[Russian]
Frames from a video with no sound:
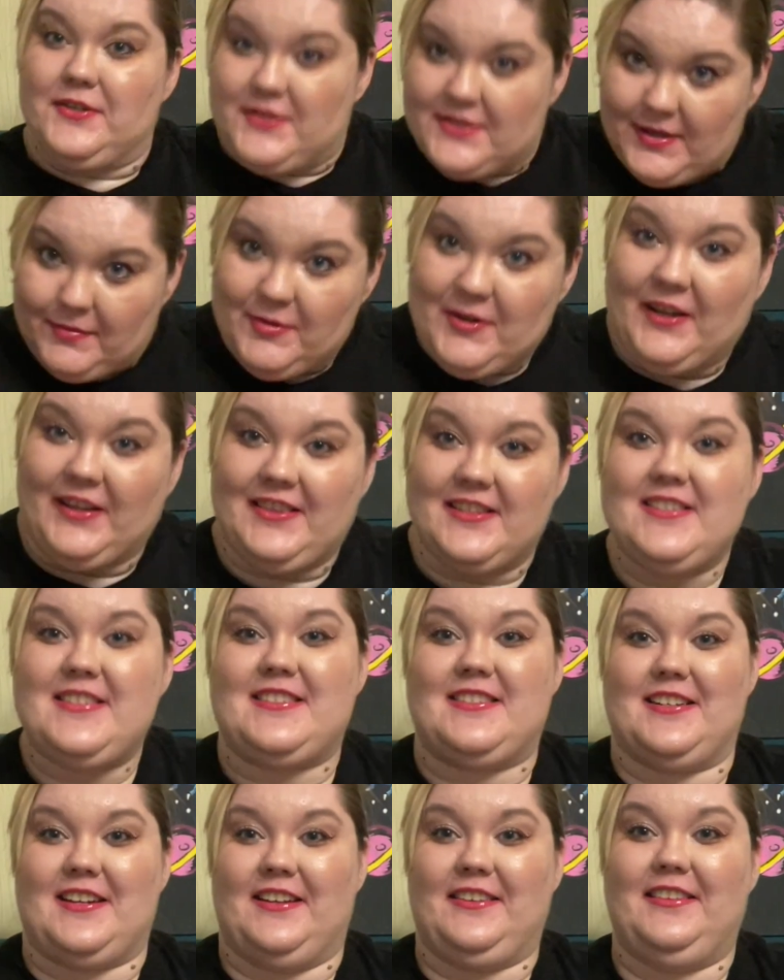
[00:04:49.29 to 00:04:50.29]
с обратной
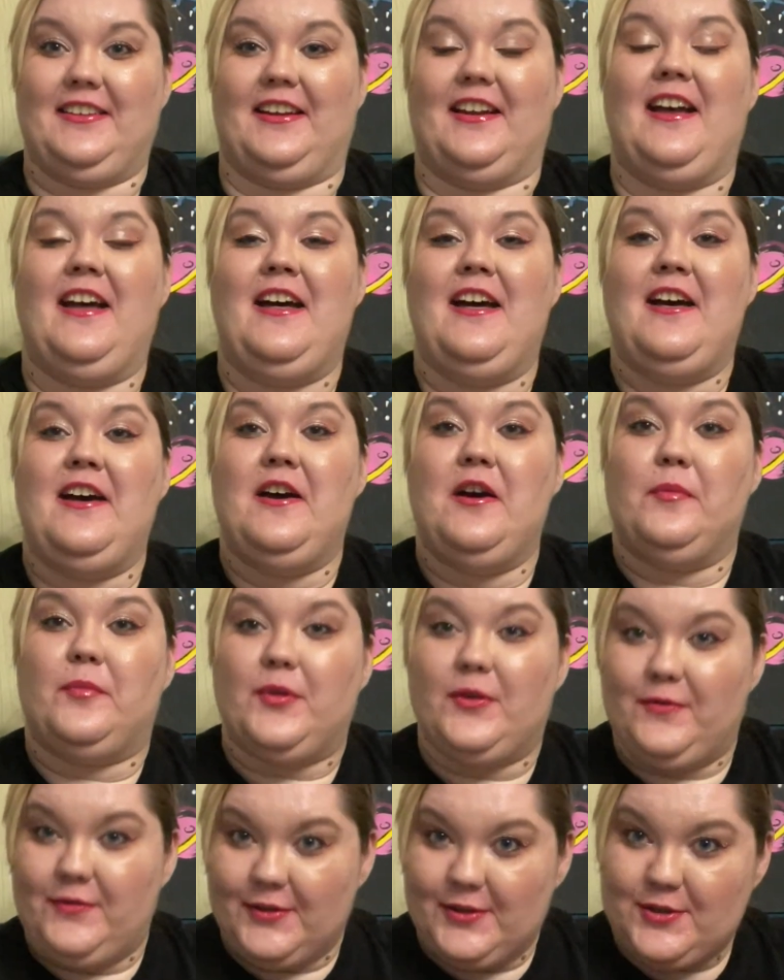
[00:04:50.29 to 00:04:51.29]
стороны,
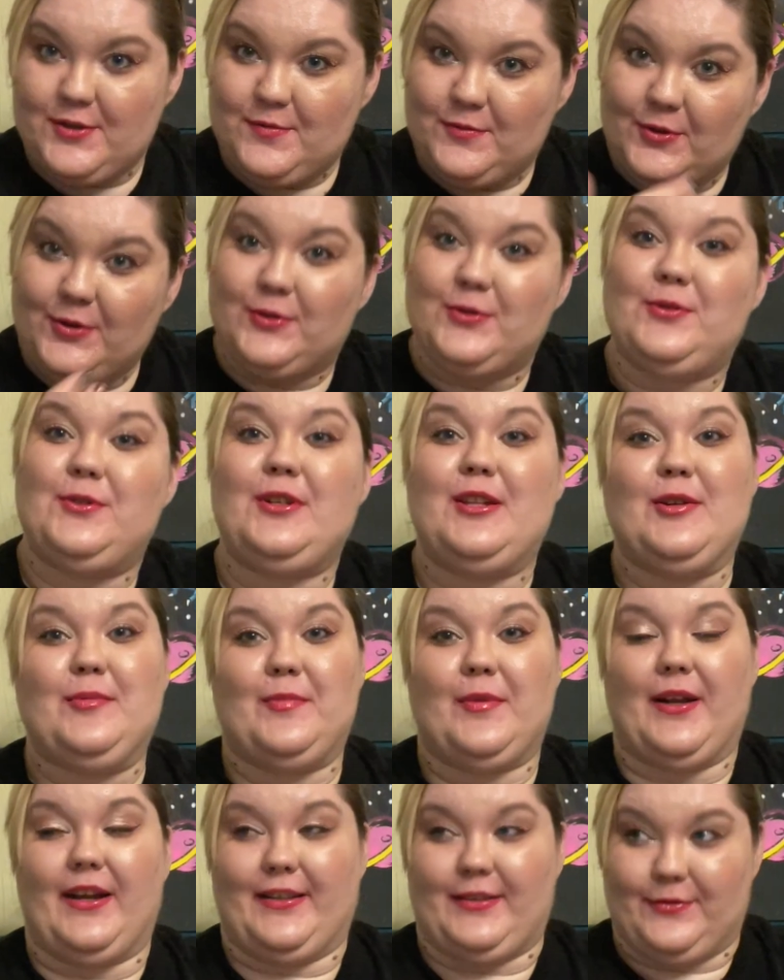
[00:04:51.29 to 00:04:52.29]
появилось много других
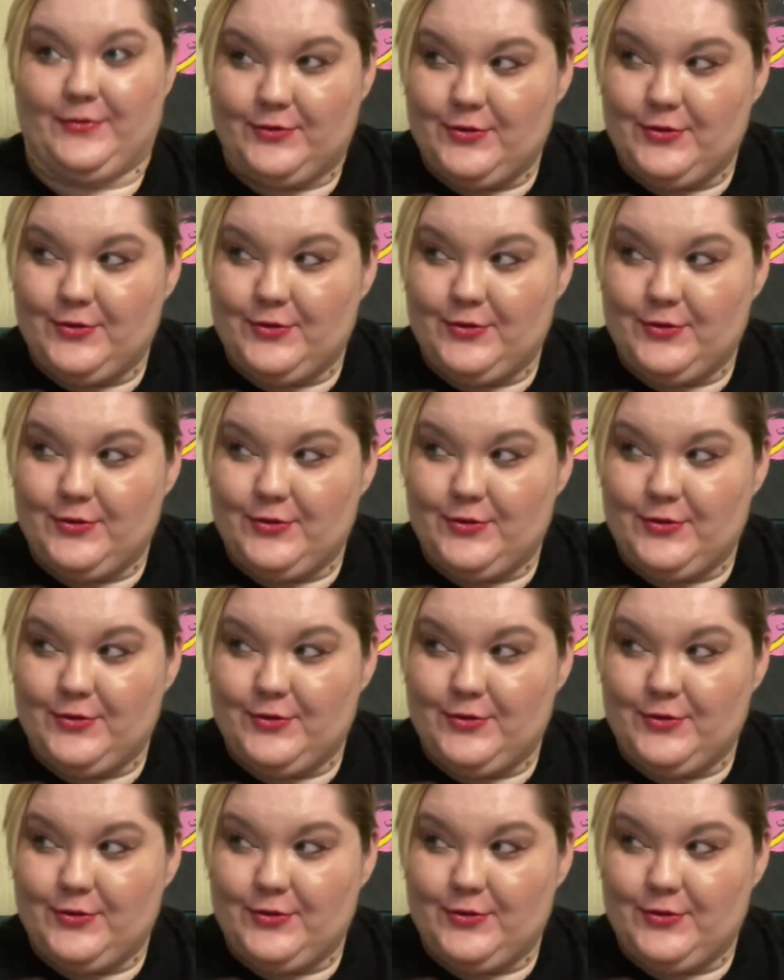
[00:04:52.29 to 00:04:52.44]
проектов.